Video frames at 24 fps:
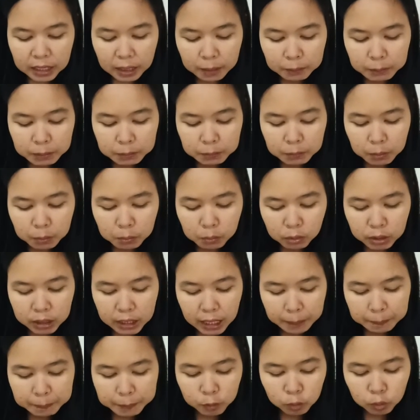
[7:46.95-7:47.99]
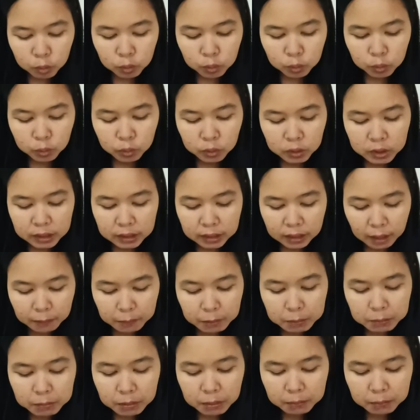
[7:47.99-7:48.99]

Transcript: Kami membuat api unggun. Kami